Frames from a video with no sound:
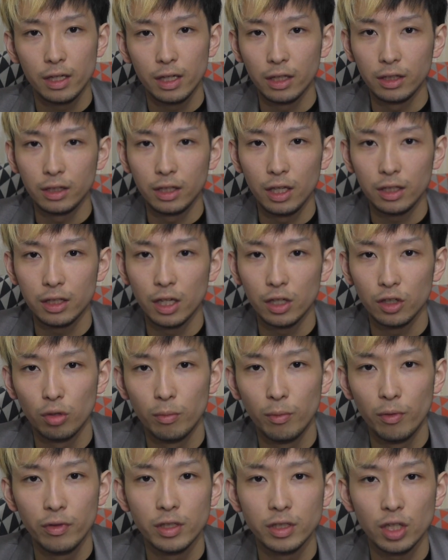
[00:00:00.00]
やっていきたいと
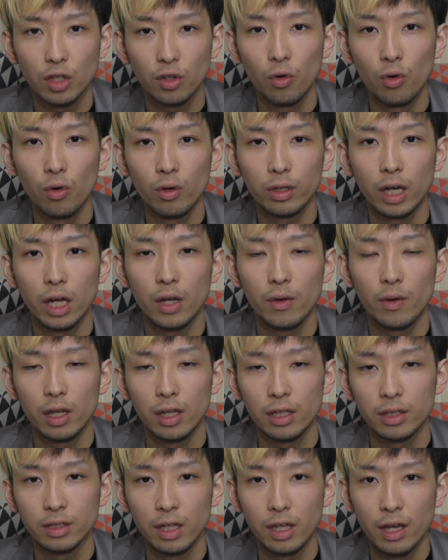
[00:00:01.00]
思うんですけど、今回
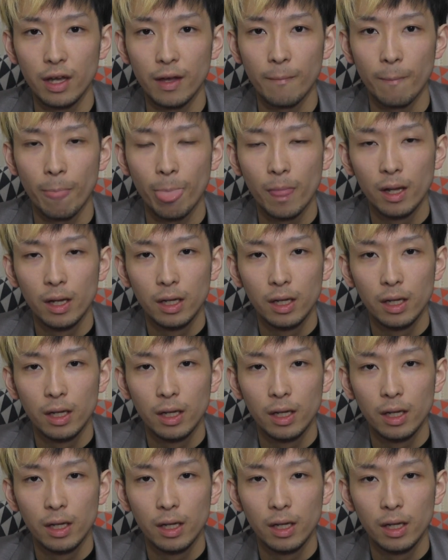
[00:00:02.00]
はですね、